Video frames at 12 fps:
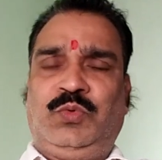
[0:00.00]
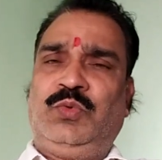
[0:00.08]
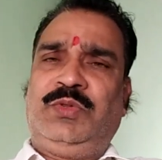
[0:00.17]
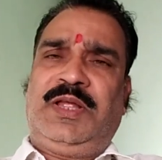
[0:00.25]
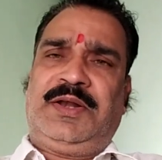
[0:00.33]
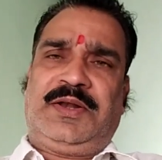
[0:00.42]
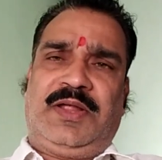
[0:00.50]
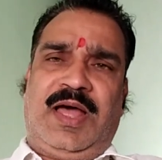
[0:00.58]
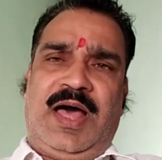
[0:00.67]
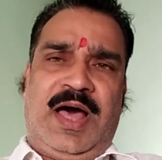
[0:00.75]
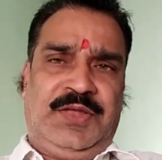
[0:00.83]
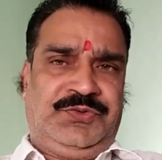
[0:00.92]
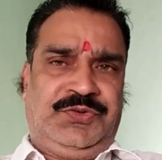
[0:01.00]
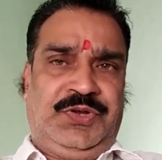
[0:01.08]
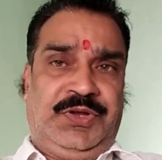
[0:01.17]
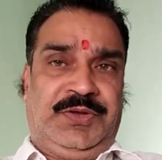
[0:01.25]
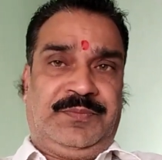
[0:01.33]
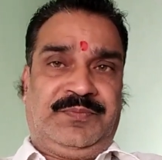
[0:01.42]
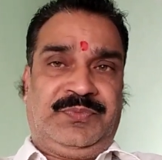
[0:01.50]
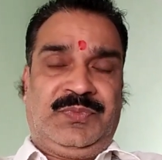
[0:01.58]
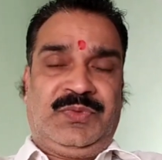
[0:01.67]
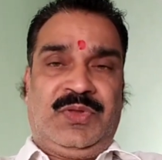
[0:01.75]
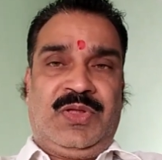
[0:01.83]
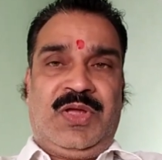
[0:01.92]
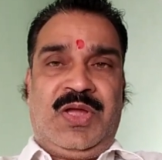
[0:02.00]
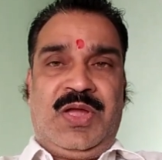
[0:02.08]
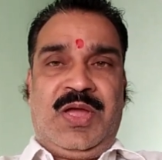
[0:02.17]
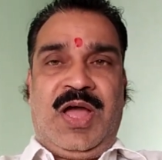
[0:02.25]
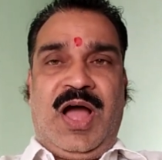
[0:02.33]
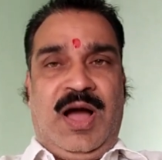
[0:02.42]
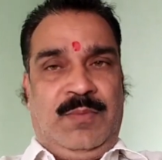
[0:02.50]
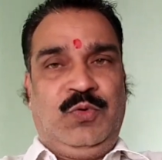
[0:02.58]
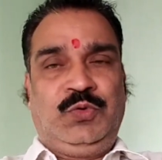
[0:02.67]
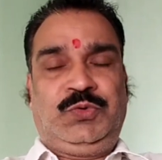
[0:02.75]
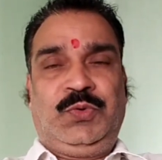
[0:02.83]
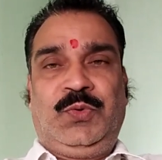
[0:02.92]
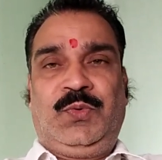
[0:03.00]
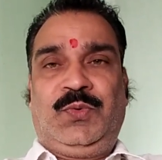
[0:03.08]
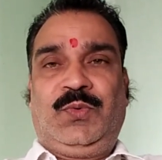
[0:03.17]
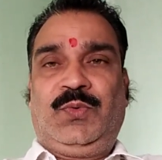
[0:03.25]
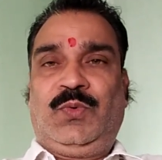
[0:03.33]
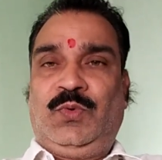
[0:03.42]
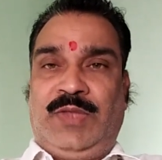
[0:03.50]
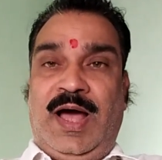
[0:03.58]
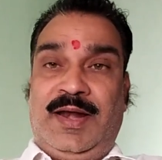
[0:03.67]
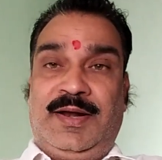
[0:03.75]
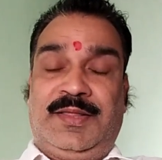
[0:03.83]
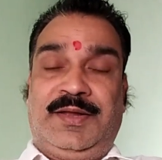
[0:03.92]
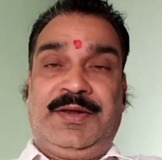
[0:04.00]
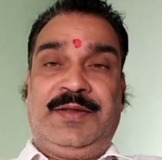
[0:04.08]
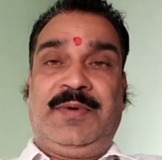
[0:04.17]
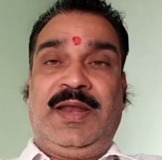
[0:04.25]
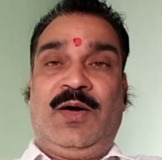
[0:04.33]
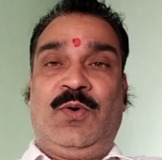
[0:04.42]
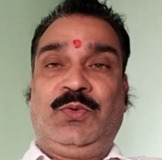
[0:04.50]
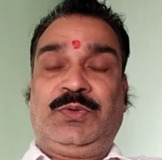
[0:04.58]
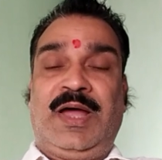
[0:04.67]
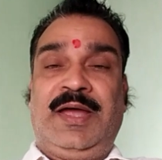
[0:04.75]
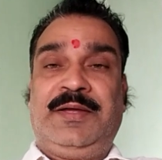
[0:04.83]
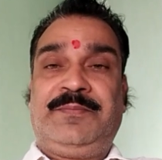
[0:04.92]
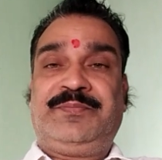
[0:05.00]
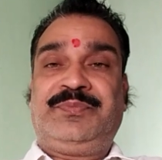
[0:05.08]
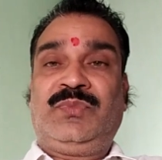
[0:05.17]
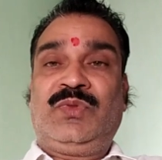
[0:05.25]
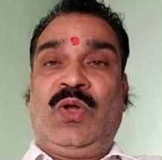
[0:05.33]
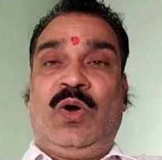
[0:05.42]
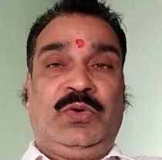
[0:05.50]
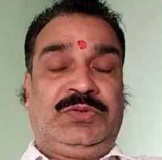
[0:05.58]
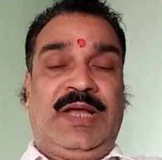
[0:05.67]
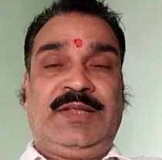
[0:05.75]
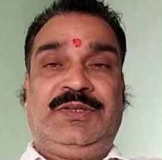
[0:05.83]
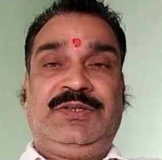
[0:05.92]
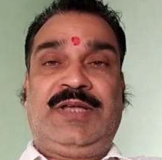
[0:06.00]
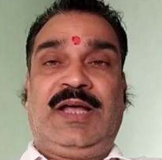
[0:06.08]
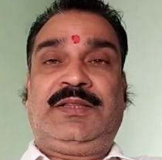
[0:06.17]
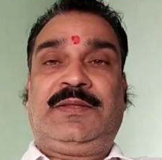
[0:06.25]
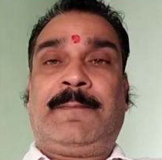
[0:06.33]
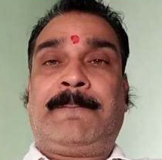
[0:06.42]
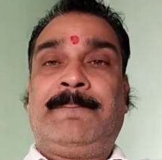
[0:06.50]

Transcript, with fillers: सुंदर अच्छे आभूषणों को धारण करने वाला होता है और साथ ही साथ